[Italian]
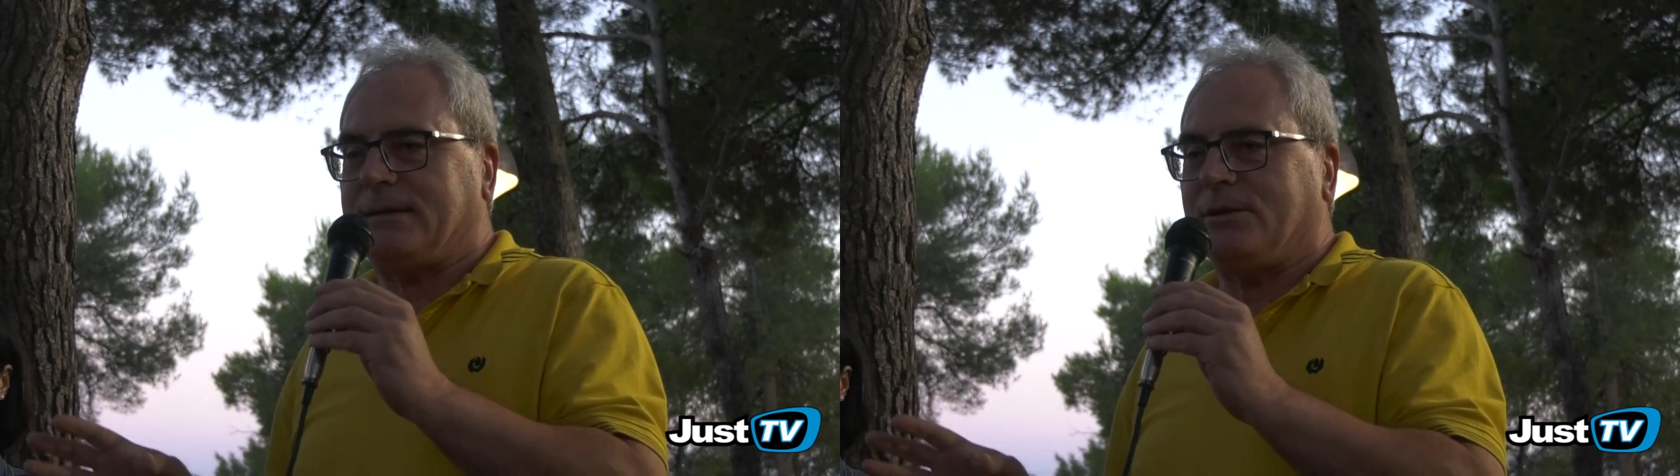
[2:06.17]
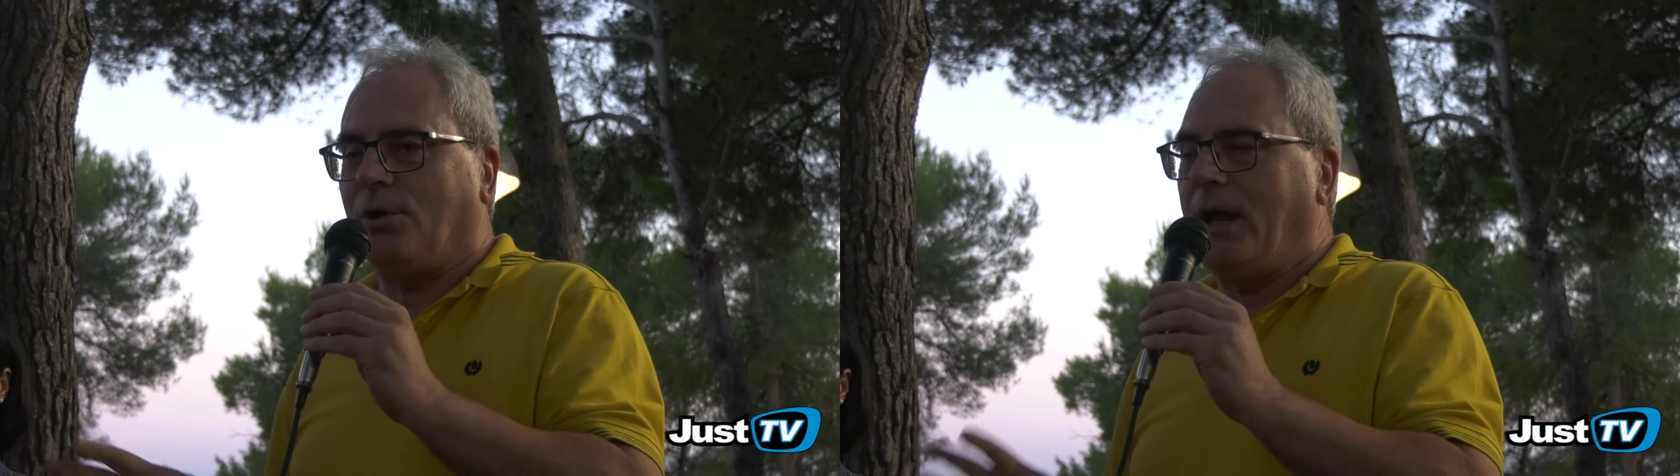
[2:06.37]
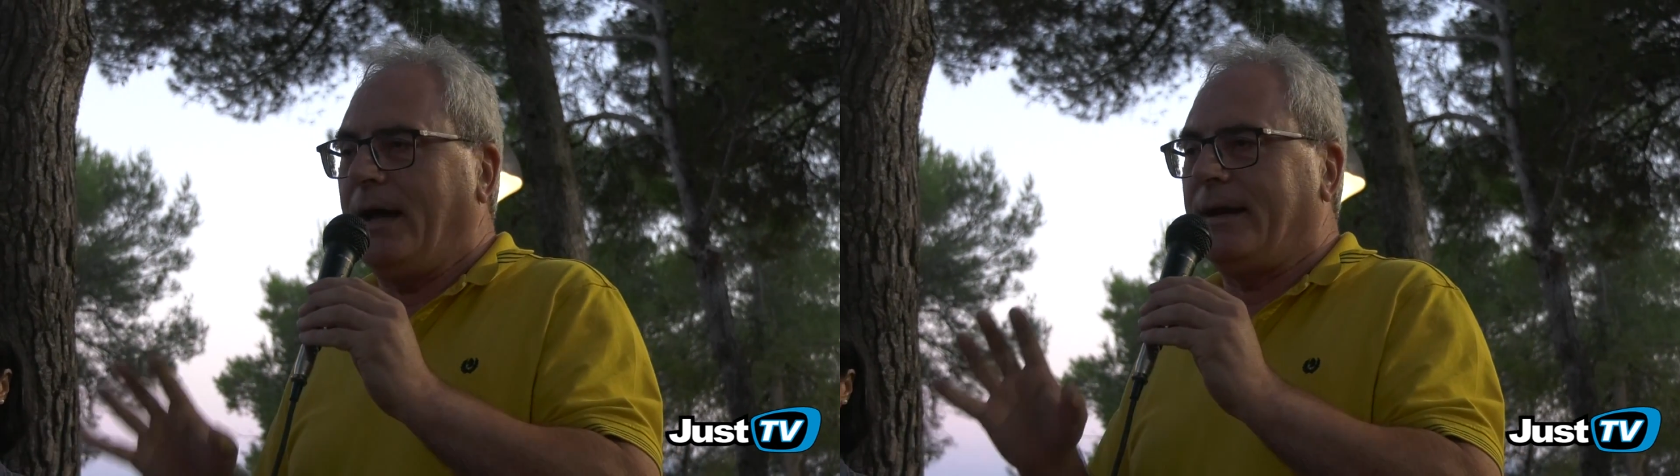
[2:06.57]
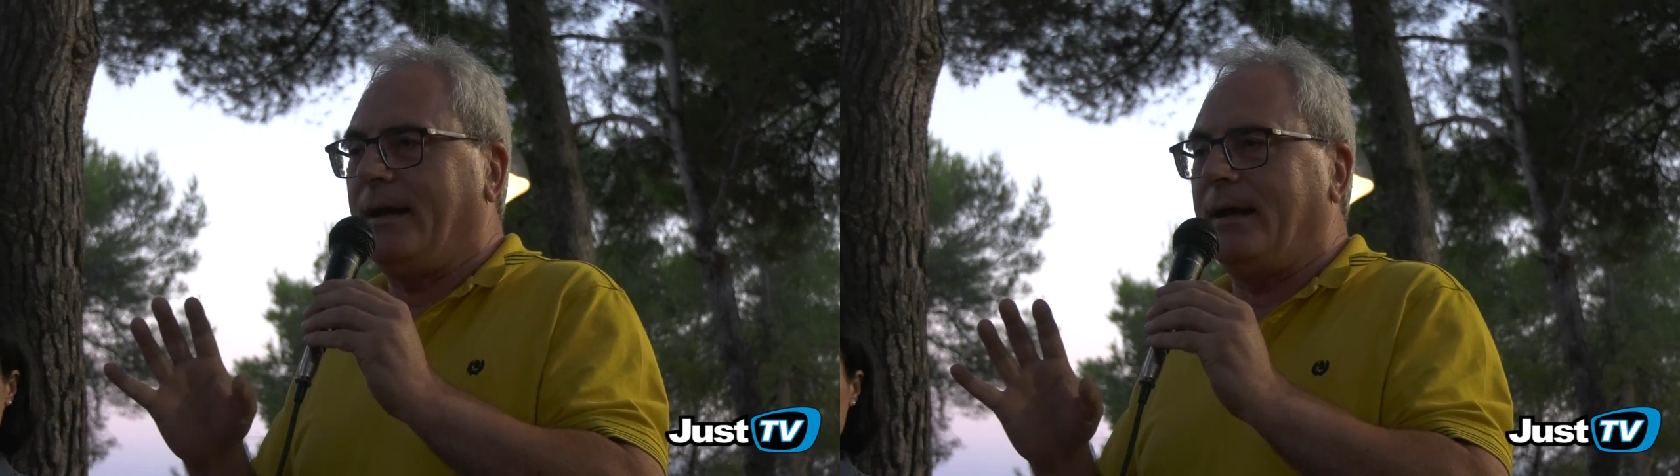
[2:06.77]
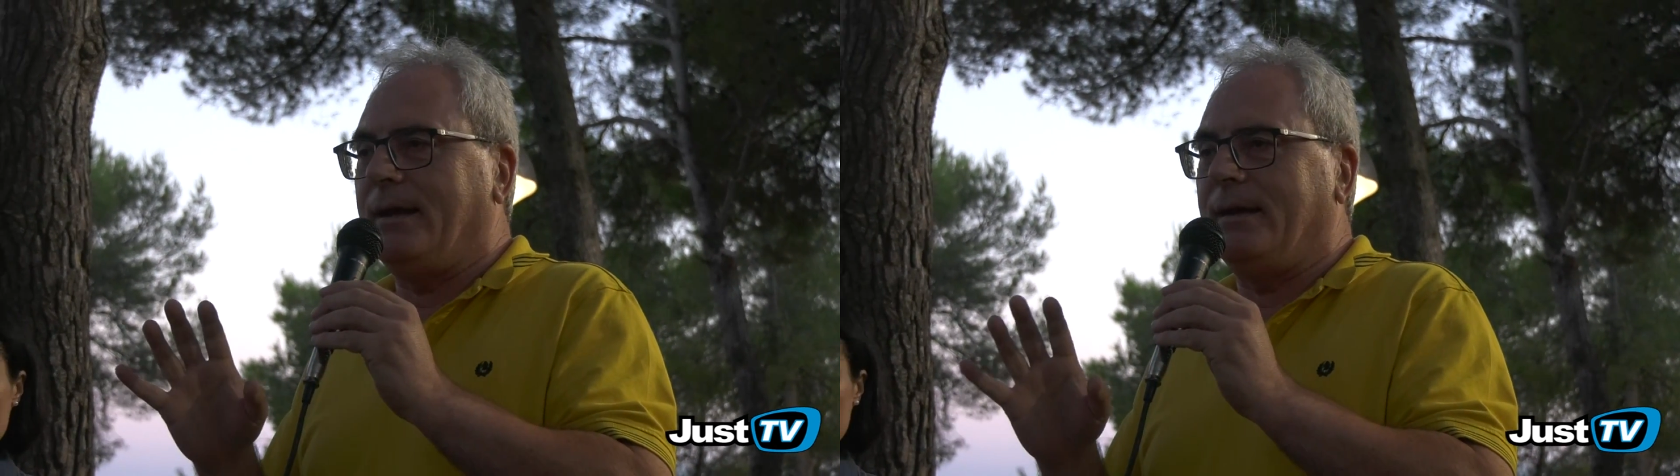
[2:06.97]
di luci e
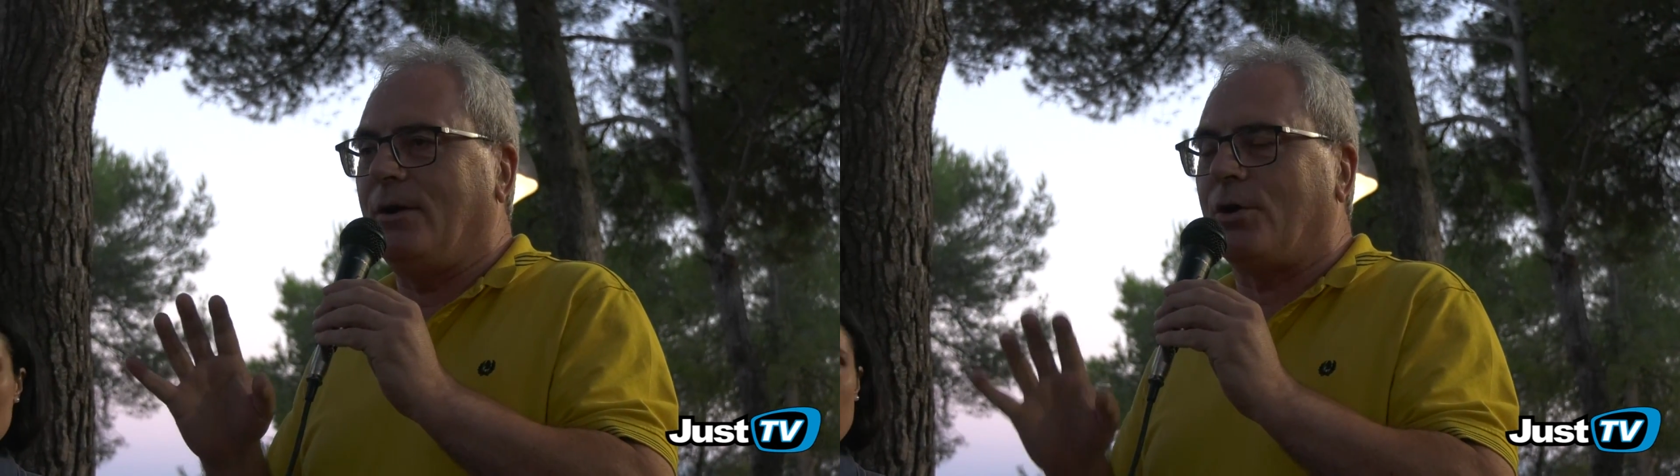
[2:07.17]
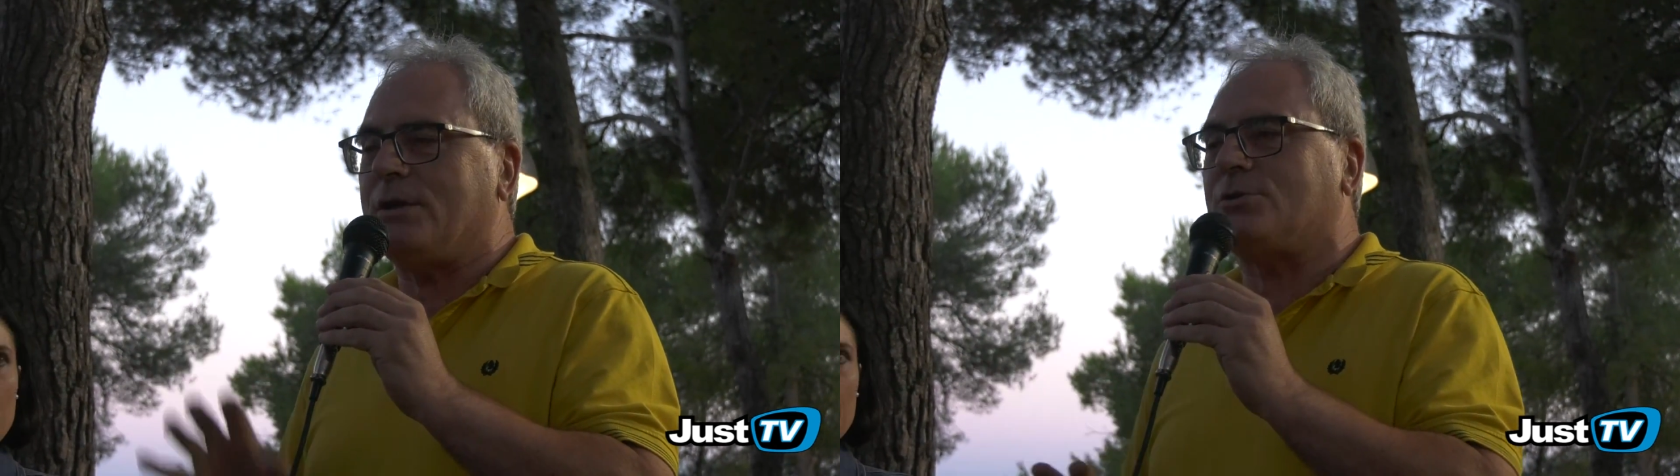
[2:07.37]
colori perché